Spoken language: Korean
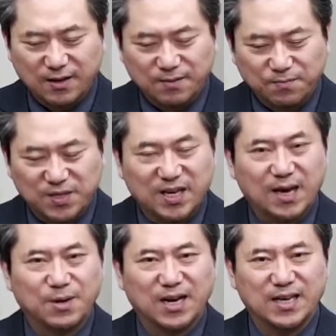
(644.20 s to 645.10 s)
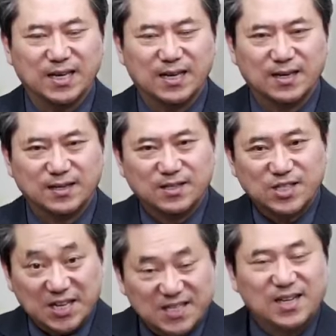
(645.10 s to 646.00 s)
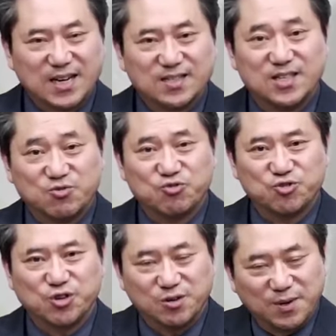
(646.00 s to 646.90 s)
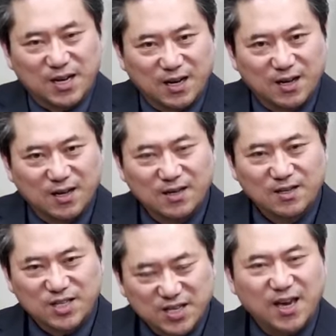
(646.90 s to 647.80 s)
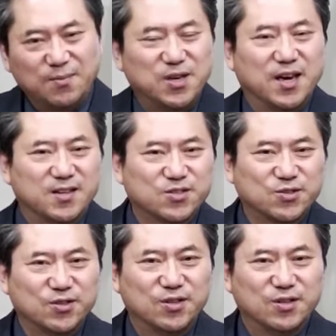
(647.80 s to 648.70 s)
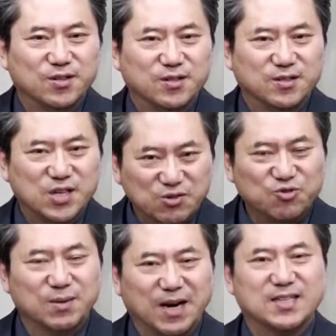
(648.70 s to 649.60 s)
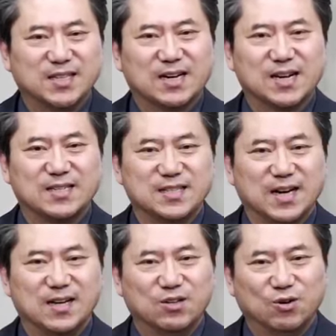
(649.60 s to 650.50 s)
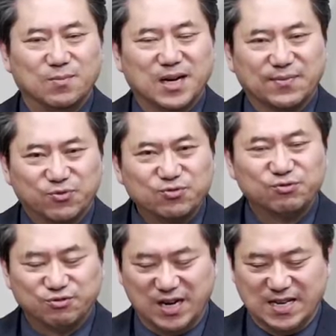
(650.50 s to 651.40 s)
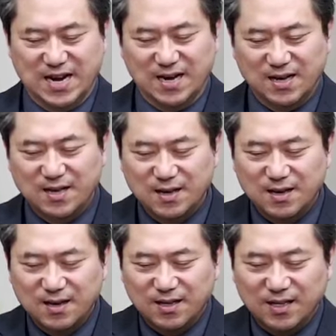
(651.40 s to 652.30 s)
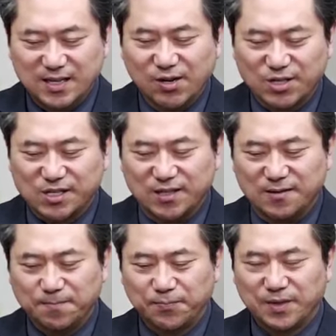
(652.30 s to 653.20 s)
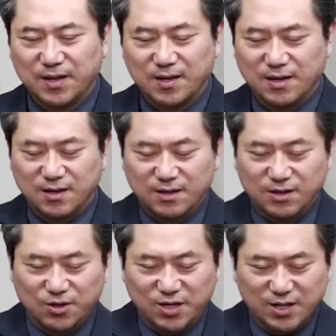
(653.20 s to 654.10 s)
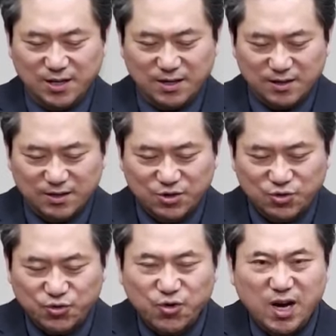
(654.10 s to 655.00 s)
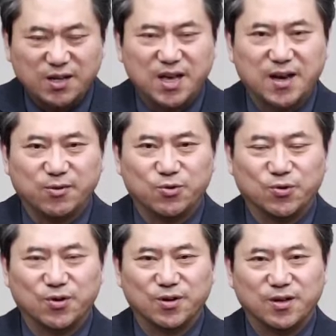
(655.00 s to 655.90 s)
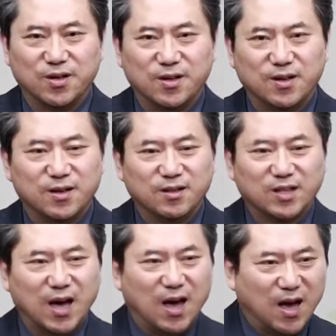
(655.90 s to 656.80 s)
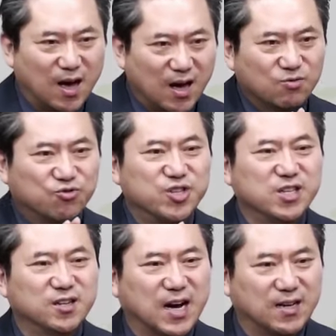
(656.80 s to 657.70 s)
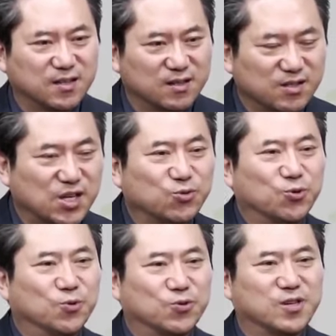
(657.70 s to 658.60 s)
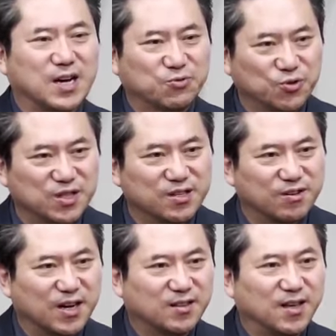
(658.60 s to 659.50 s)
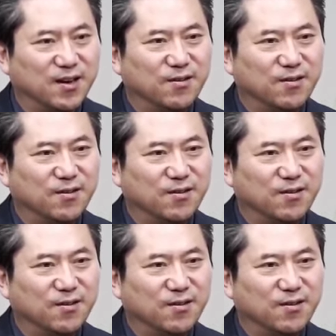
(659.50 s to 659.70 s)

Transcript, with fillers: BMI 체질량 지수죠. 얼마나 키에 비해서 체중이 많이 나가느냐, 얼마나 뚱뚱하냐. 이것을 여기 스웨덴에도 다 군인을 가는 제도를 갖고 있는 것 같아요.